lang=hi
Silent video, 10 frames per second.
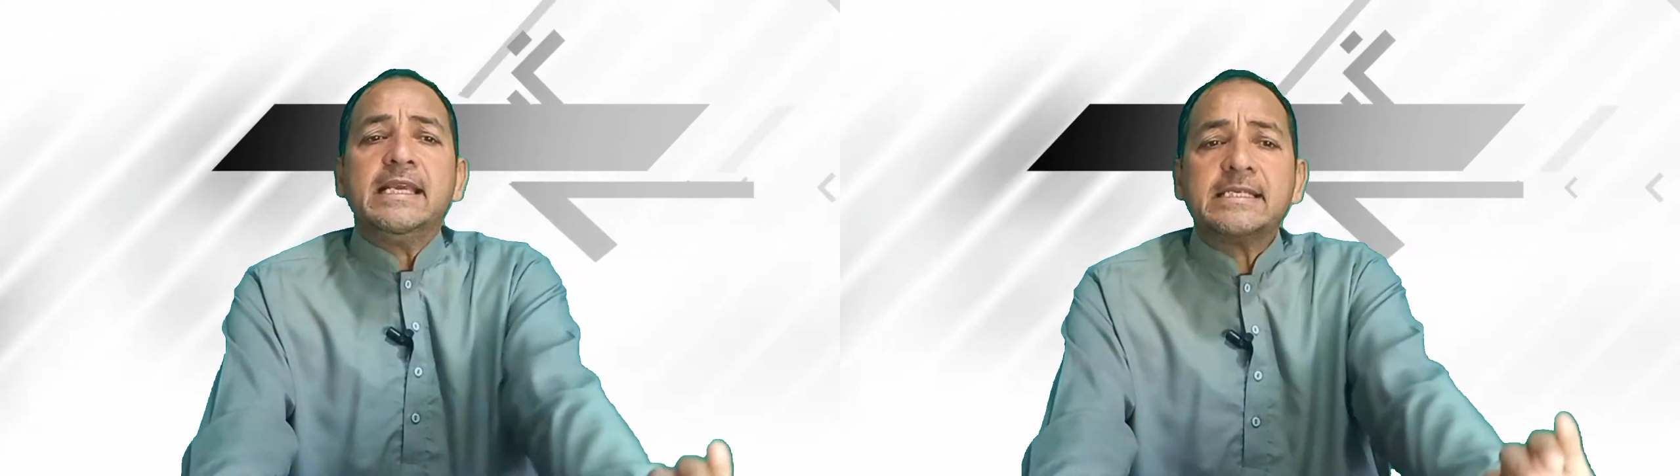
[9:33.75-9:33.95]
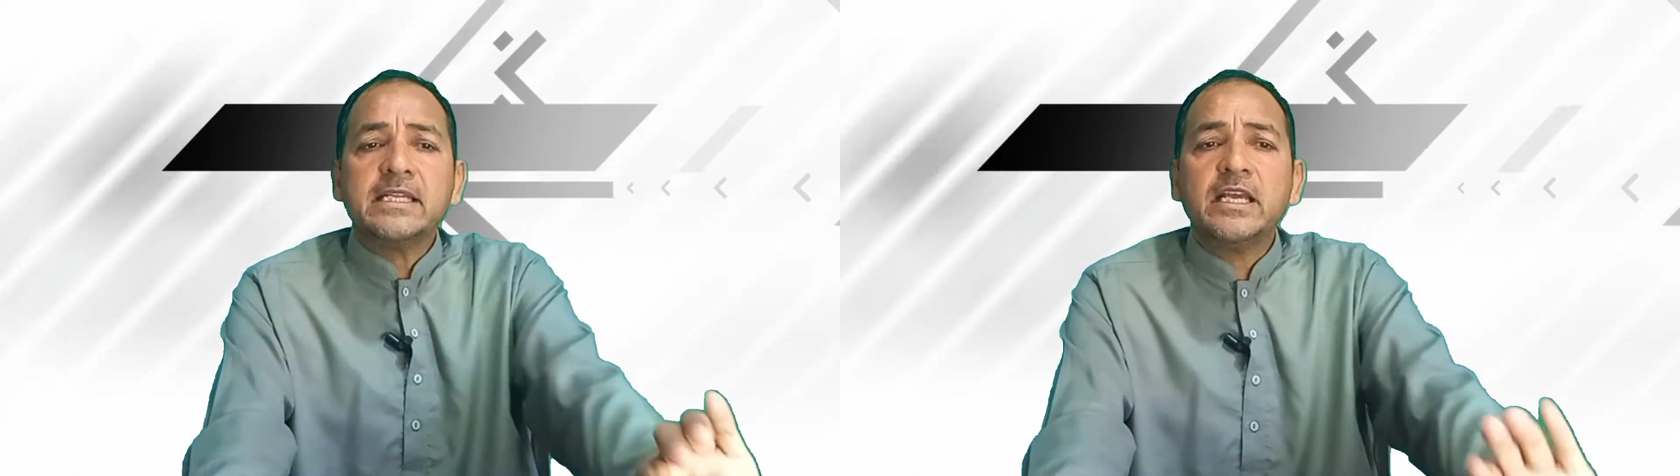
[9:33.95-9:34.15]

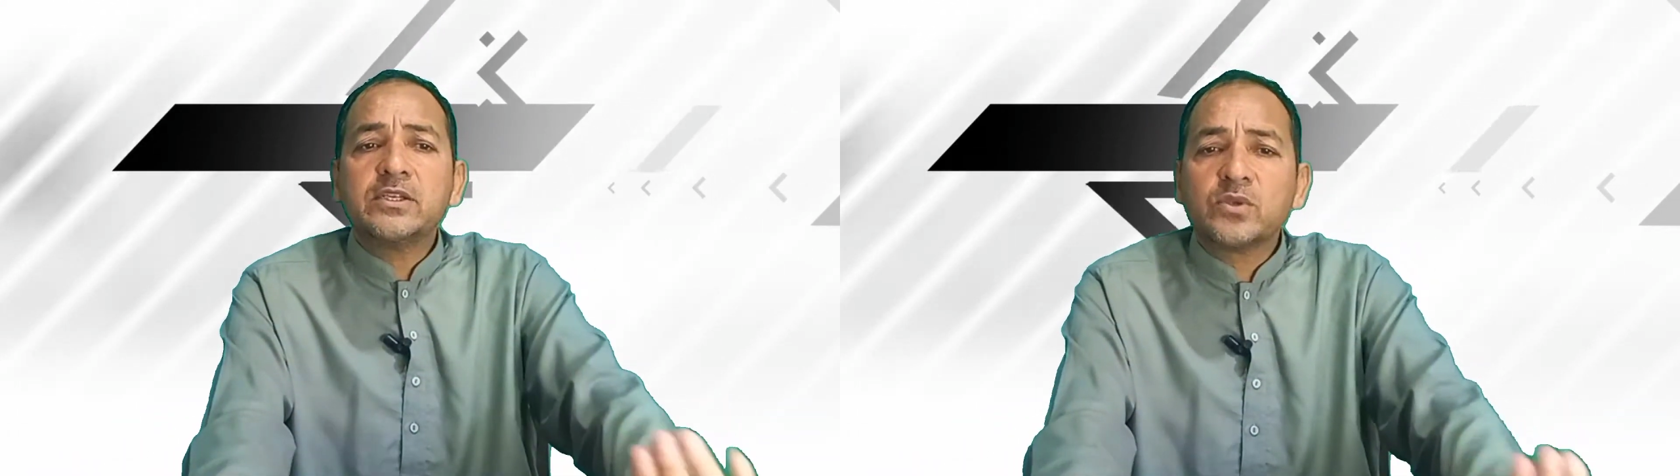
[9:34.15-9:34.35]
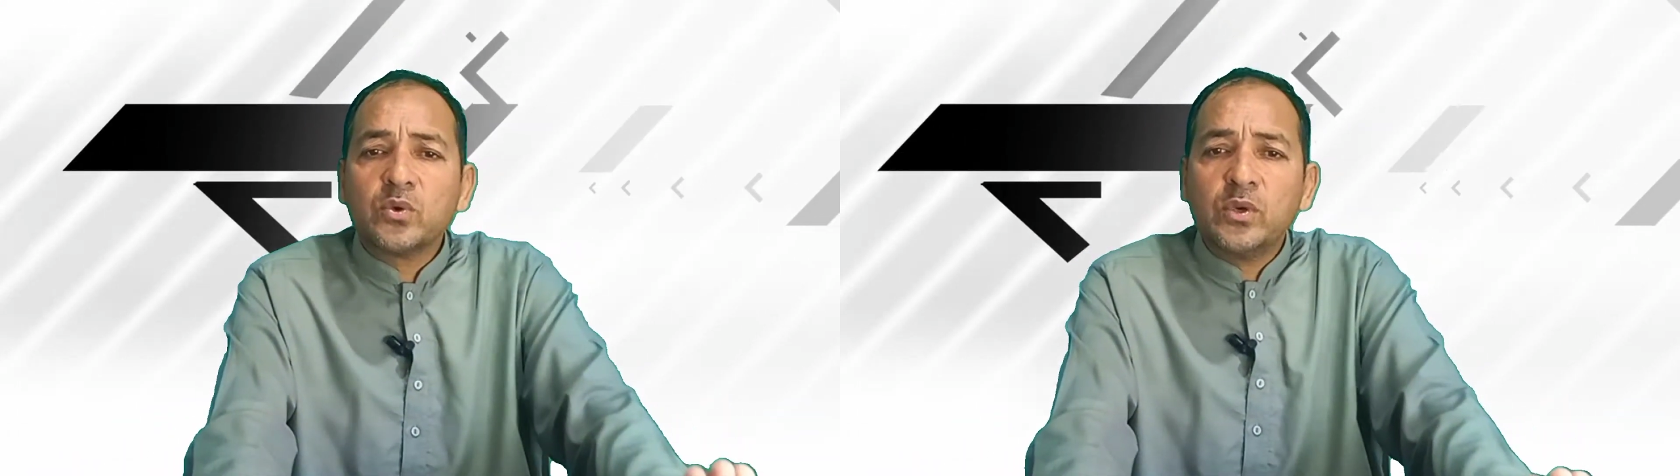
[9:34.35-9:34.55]

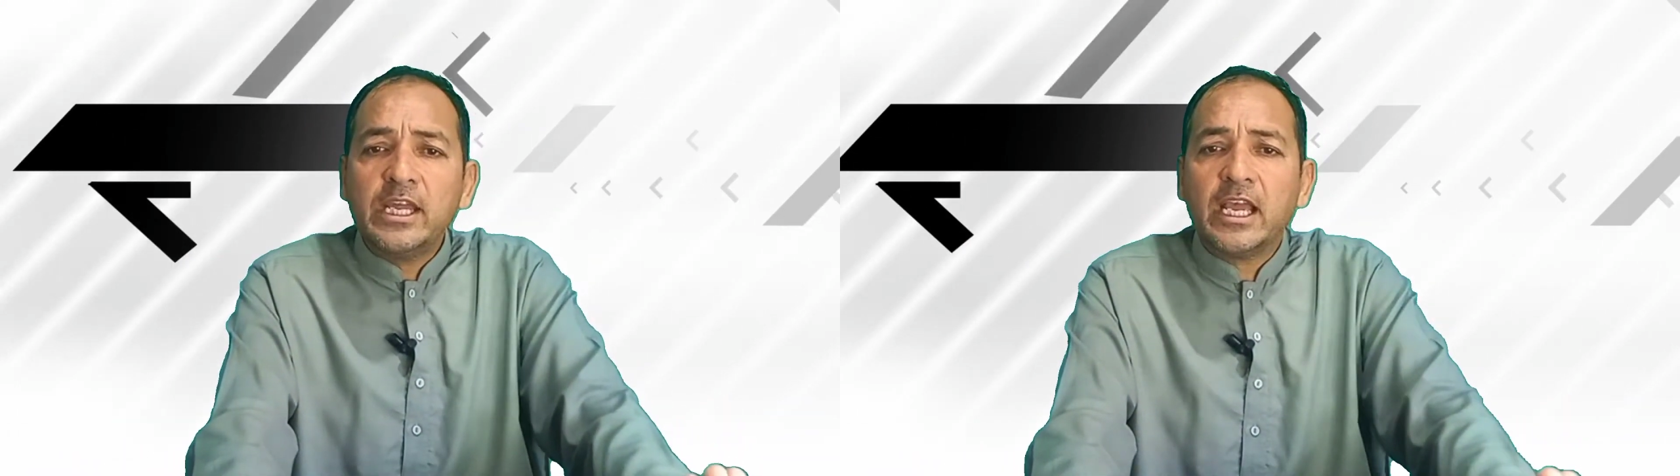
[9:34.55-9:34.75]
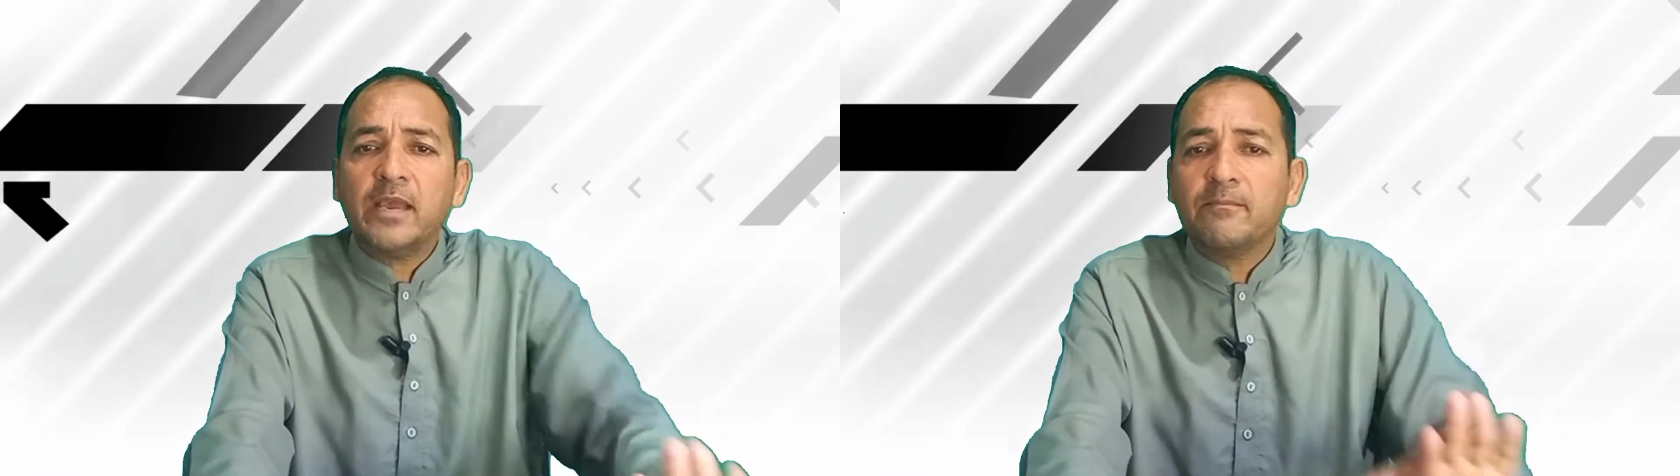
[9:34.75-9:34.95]
इसलिए
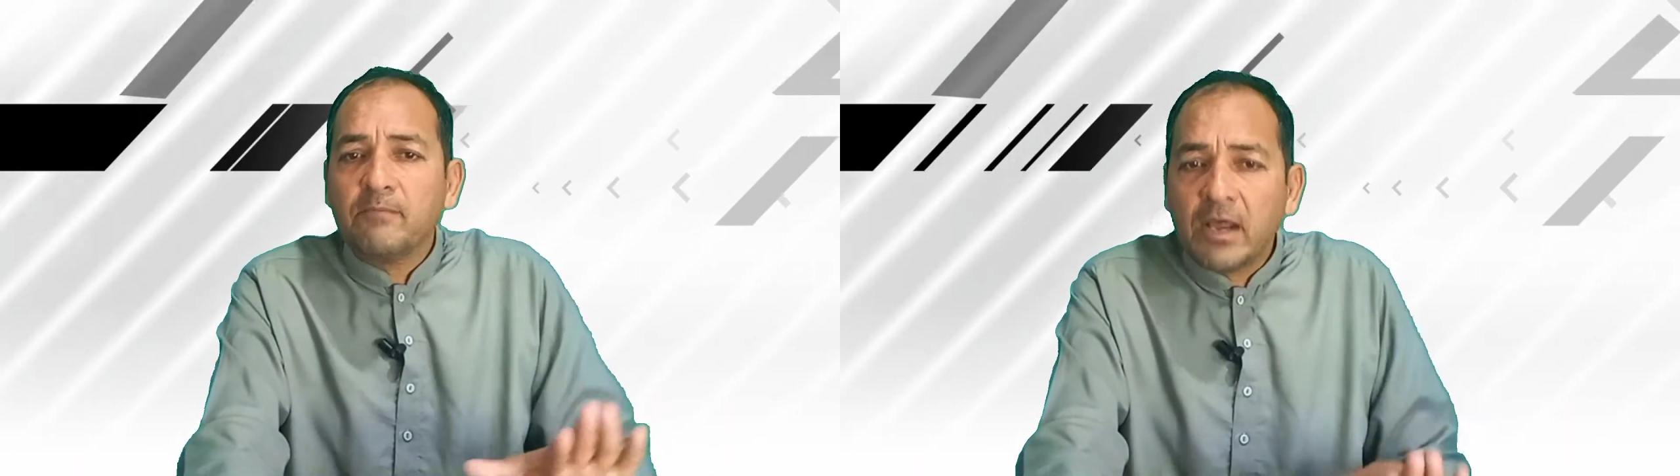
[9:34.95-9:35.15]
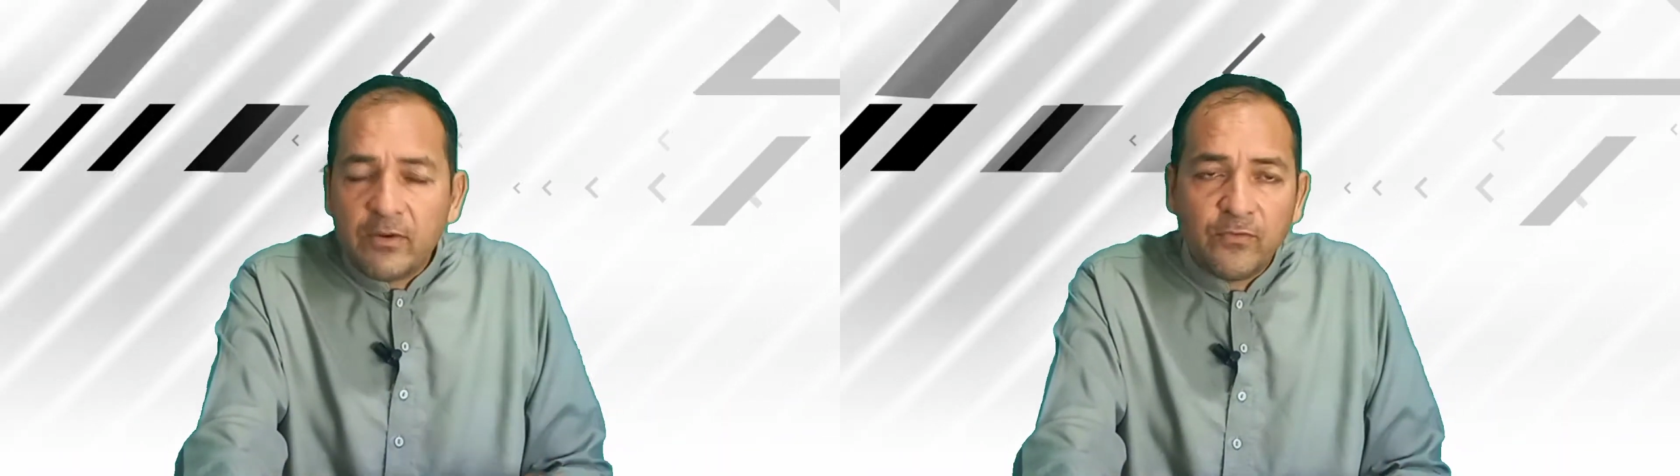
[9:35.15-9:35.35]
ज़रूरी है कि
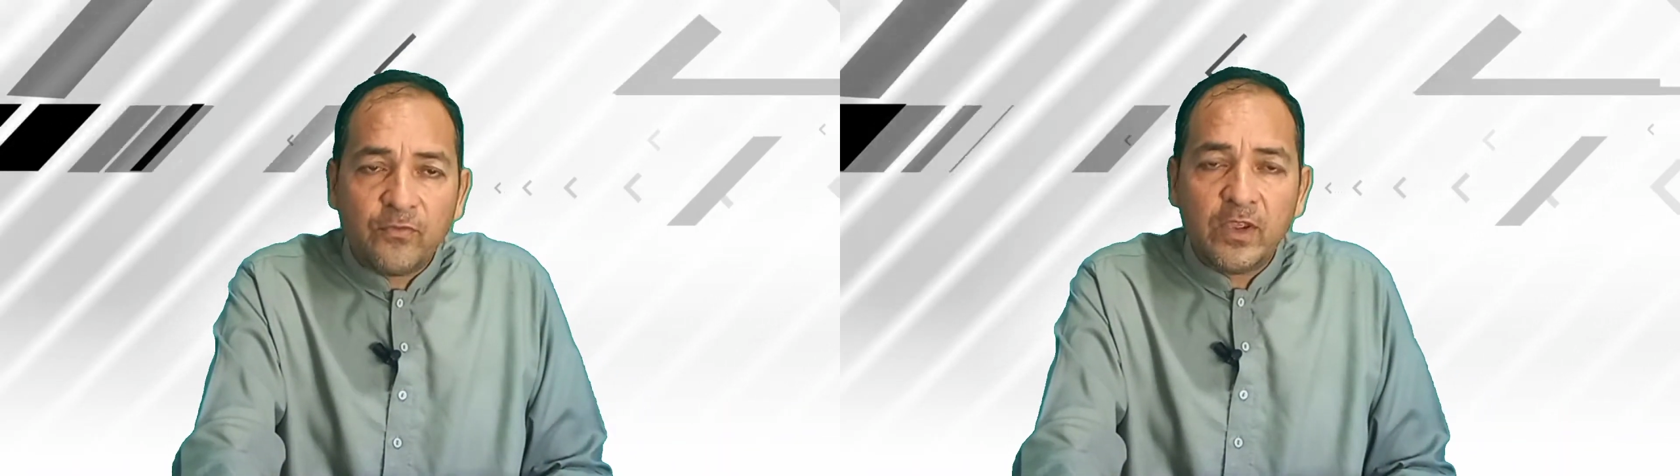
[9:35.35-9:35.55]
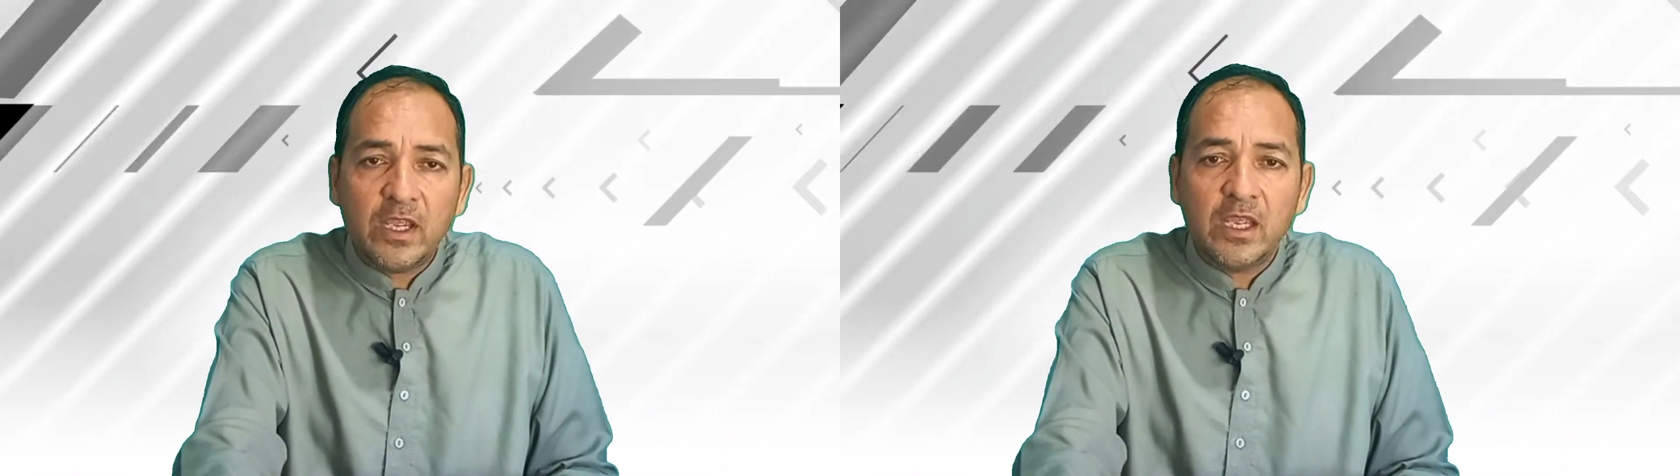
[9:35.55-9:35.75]

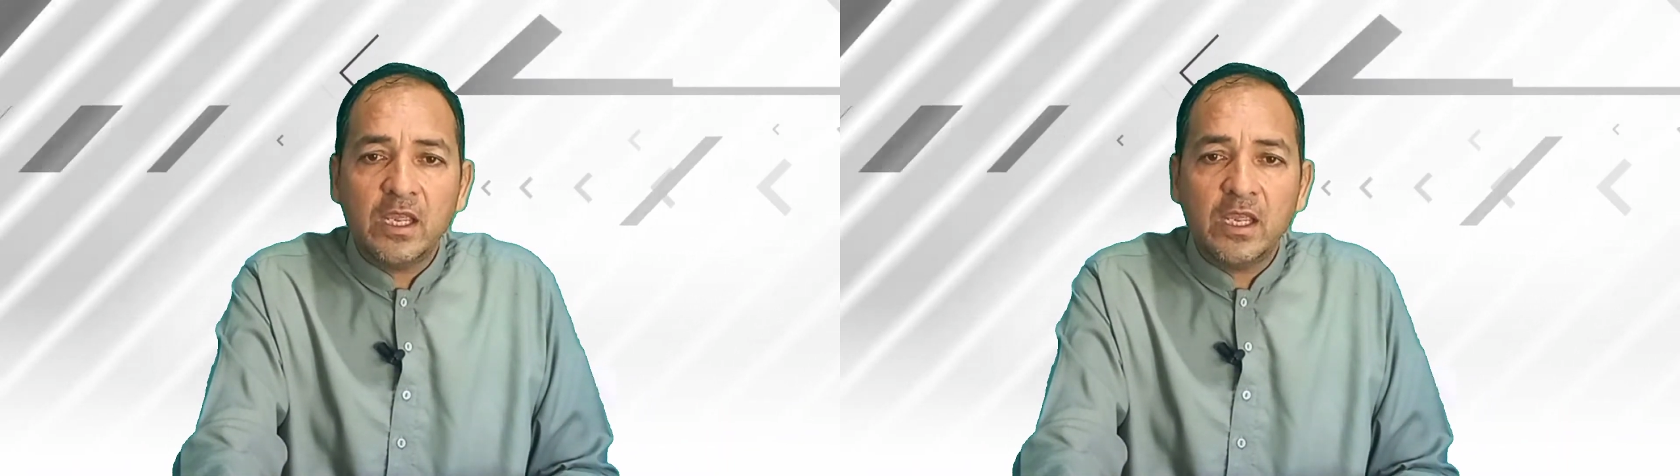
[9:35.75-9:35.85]
मनफी